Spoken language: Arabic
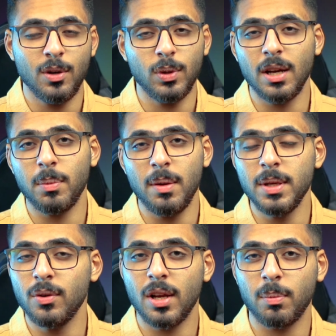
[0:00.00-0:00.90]
وال
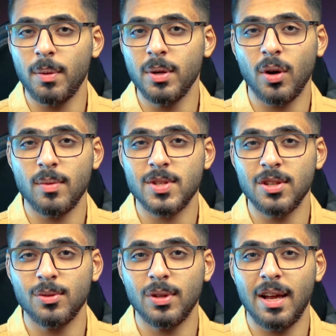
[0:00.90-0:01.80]
400 وال
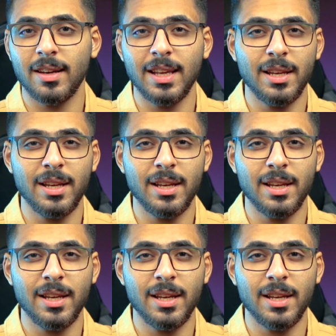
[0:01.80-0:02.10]
450 دولار